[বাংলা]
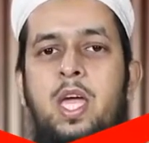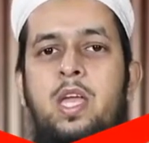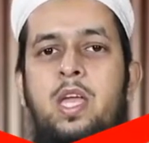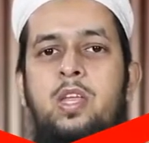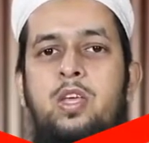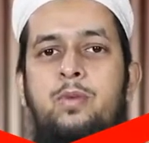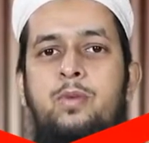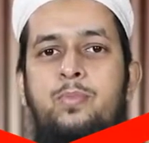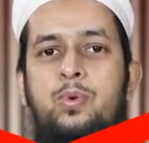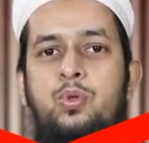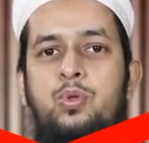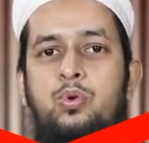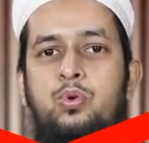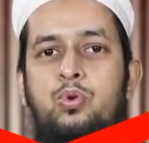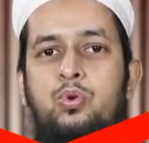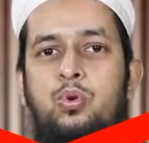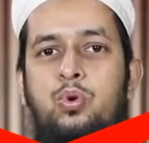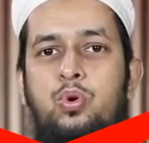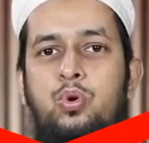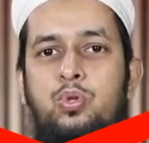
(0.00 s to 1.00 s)
এ নিয়ে
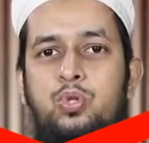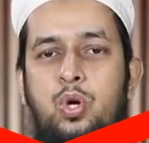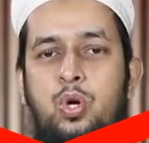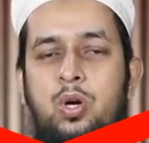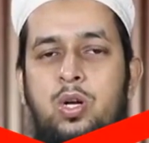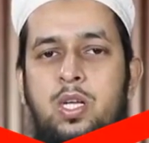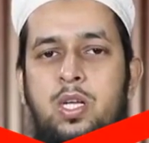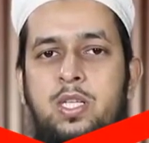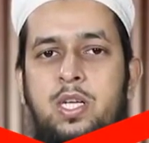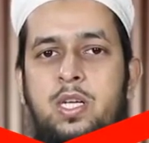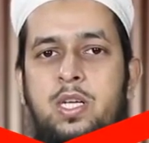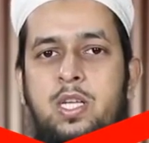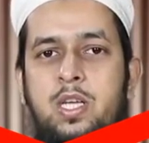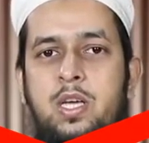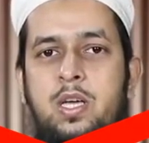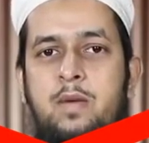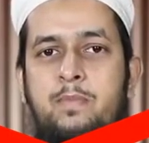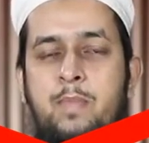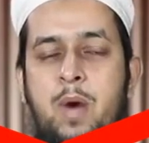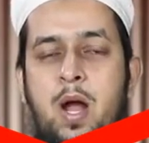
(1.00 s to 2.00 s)
বিতর্ক ঝগড়াঝাটি
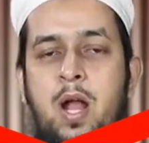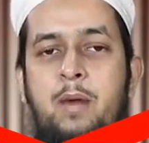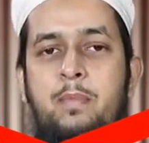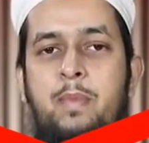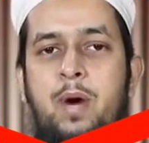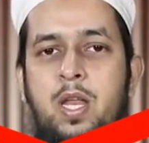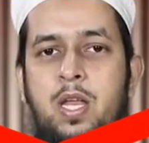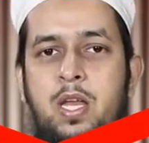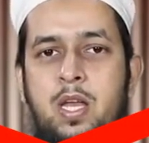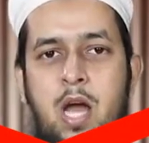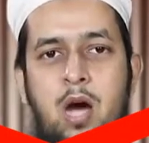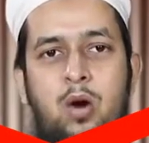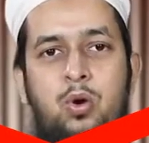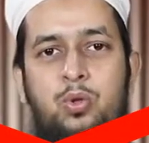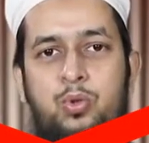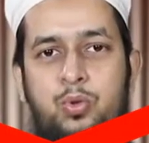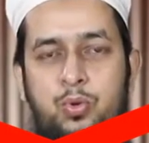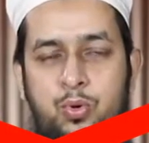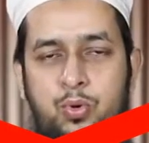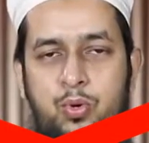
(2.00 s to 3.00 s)
বাড়াবাড়ি না
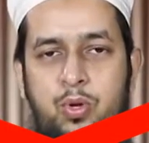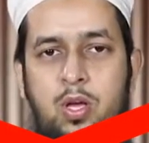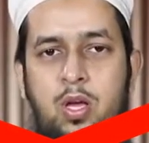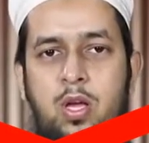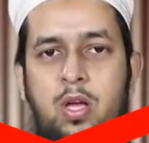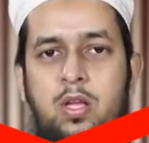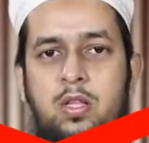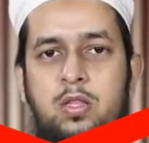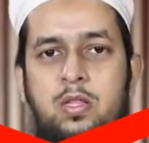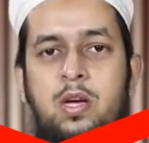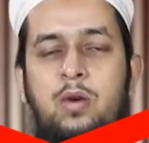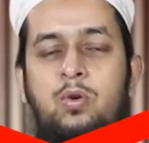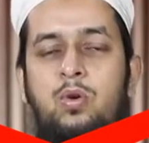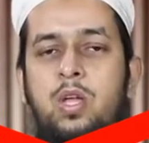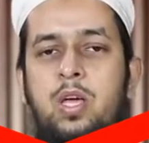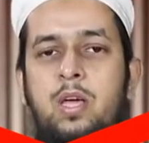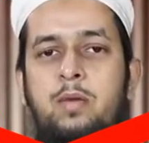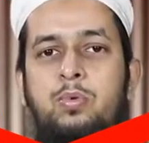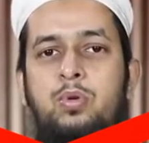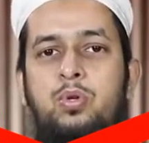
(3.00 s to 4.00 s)
হতো
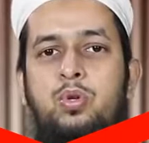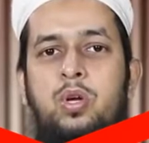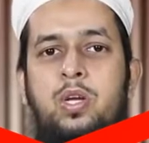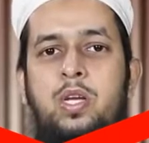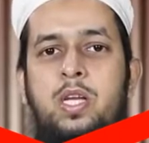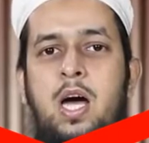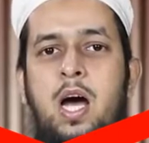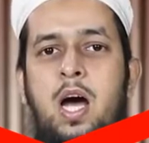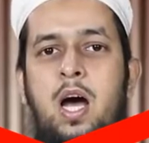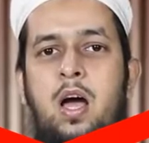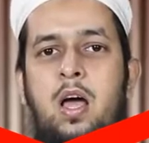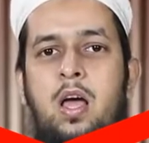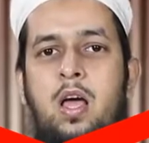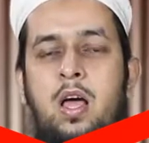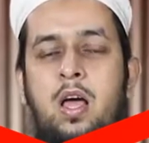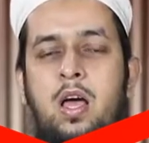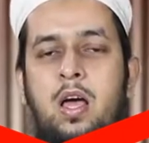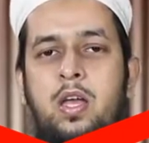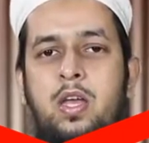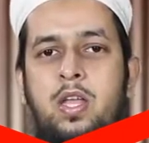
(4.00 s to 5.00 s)
তাহলে এই বিষয়টা
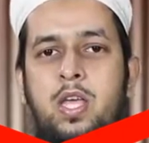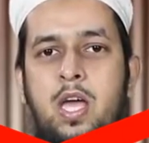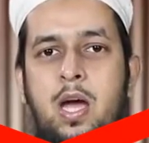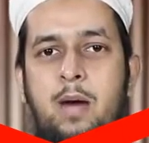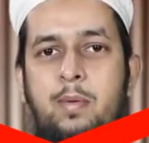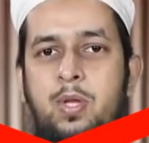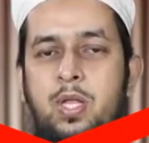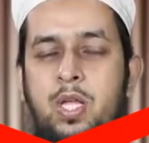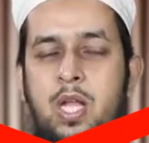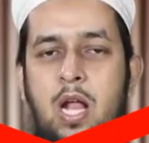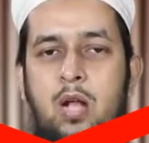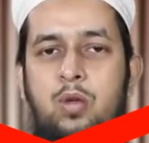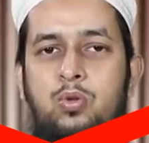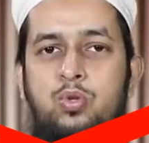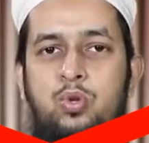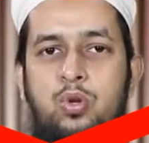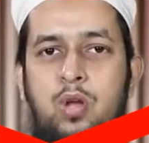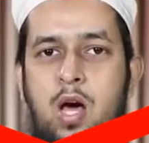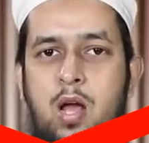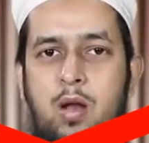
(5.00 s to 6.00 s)
নিয়ে আমাদের
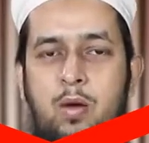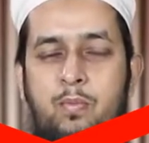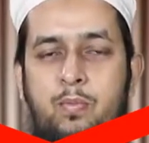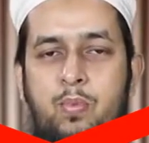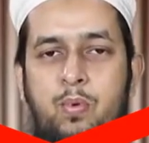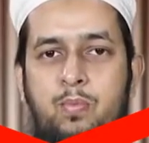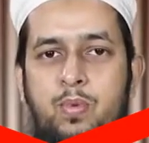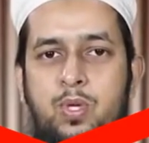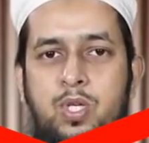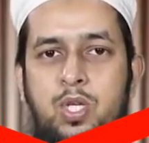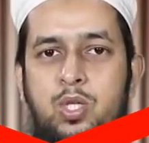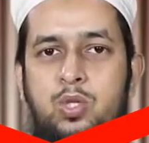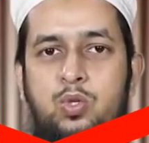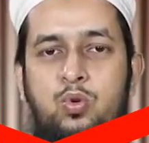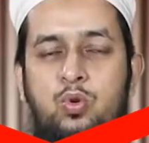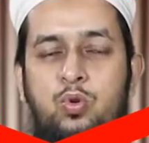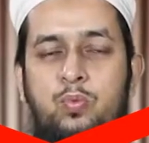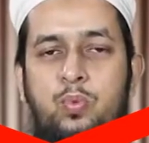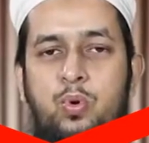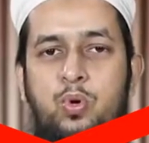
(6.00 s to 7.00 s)
আলোচনার বিশেষ
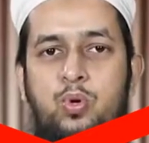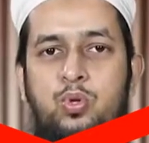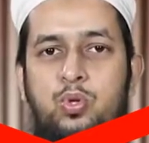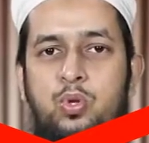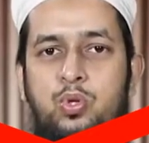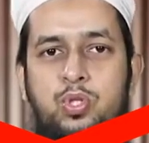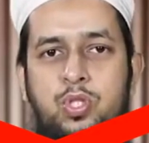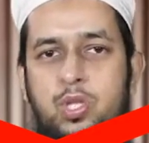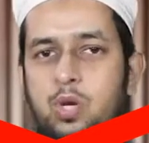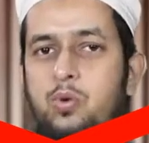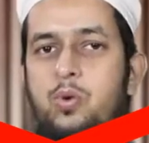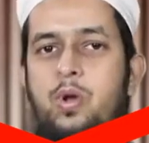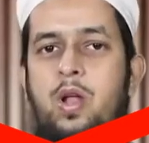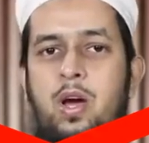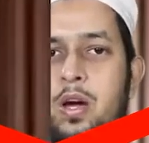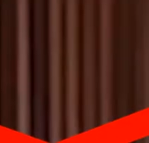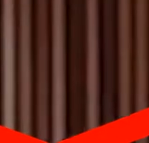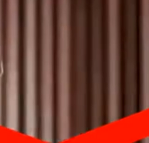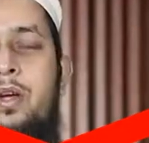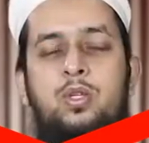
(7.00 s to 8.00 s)
কোনো প্রয়োজন ছিল না
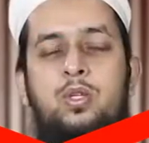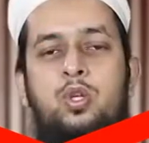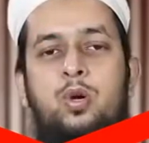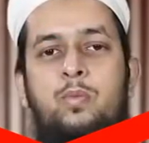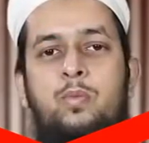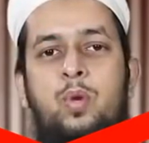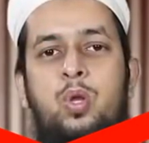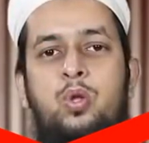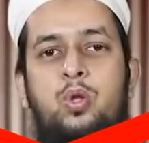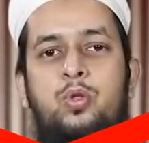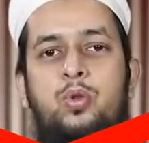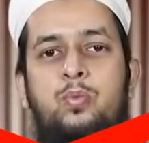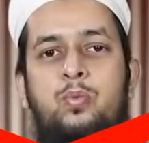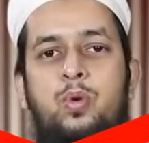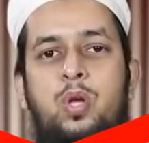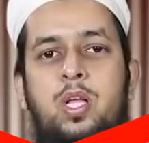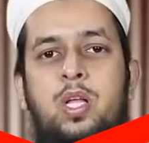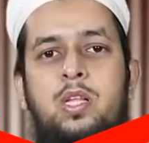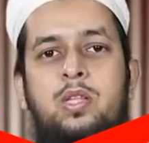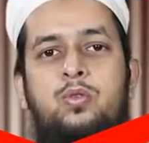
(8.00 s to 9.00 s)
সম্মিলিত
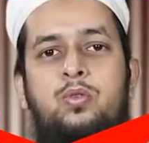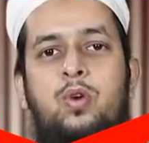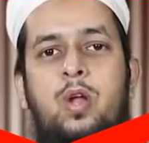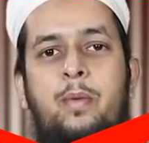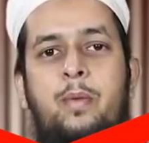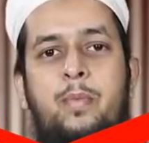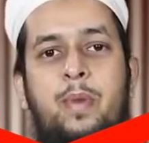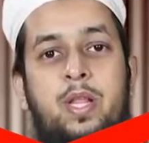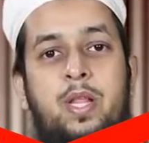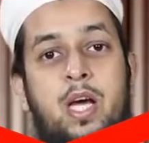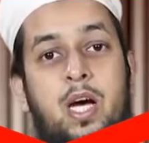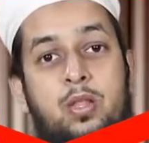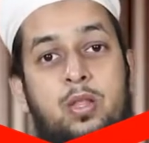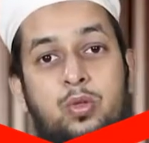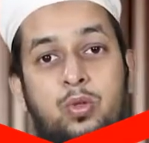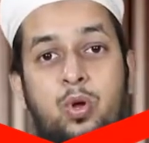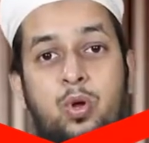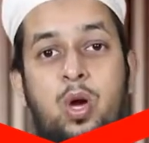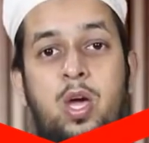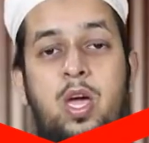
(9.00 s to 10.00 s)
মোনাজাত করা বেদাত
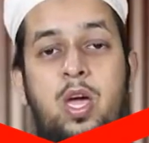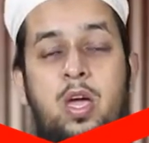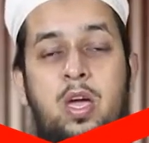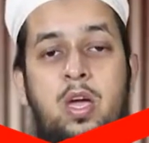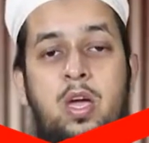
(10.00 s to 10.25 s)
নয়